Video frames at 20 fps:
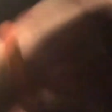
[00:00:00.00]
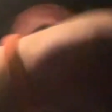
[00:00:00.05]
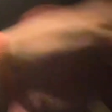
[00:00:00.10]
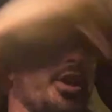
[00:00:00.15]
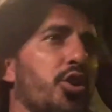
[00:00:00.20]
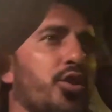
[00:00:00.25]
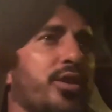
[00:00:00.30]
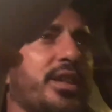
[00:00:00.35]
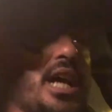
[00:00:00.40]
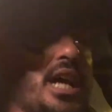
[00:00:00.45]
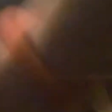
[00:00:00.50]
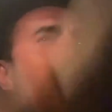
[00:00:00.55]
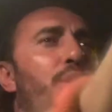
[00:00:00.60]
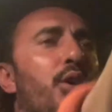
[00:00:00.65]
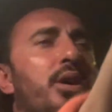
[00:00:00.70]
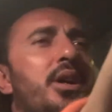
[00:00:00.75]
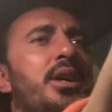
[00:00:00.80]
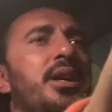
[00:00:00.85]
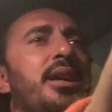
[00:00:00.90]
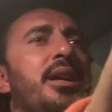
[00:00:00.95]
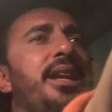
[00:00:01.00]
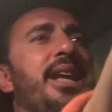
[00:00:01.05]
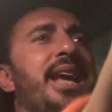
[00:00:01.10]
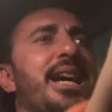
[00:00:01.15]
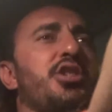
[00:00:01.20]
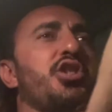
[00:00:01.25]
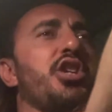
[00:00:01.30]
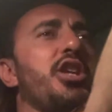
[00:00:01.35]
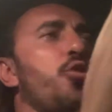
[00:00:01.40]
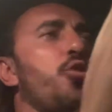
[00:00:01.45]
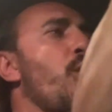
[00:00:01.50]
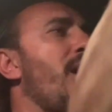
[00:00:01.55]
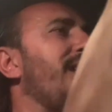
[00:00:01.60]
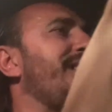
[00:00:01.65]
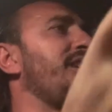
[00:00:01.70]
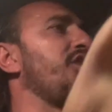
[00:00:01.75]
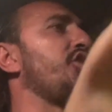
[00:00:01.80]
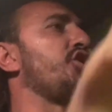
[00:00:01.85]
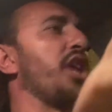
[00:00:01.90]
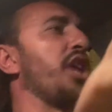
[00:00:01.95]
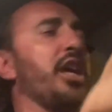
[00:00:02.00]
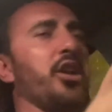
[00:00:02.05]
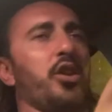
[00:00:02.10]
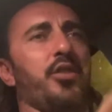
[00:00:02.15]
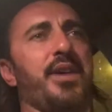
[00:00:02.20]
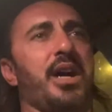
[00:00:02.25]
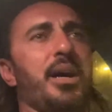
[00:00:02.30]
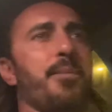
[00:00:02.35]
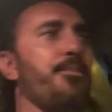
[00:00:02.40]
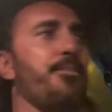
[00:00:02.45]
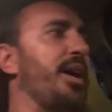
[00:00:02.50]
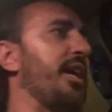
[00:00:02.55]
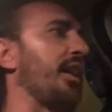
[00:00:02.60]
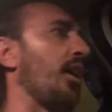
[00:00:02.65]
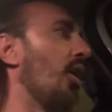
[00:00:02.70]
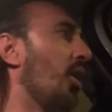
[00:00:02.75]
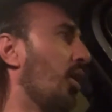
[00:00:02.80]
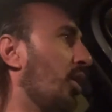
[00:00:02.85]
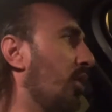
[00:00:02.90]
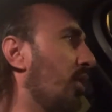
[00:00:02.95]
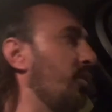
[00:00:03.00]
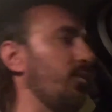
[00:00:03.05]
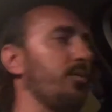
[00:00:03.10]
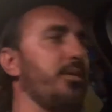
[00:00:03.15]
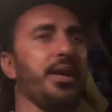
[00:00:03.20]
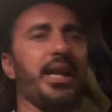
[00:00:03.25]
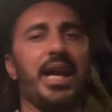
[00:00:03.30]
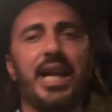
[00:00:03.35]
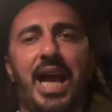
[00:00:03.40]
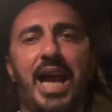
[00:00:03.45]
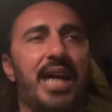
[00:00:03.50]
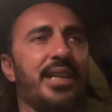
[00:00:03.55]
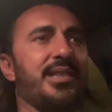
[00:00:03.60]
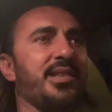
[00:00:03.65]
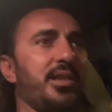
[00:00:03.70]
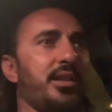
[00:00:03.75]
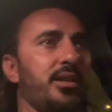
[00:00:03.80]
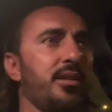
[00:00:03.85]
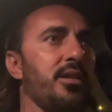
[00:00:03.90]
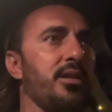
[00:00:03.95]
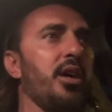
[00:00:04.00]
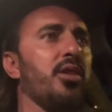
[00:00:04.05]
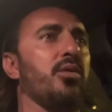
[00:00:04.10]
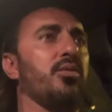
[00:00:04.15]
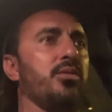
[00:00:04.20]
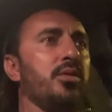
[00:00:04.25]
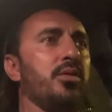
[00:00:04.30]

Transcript: ricordiamo lì in quel di Genova. Però, ragazzi, oh,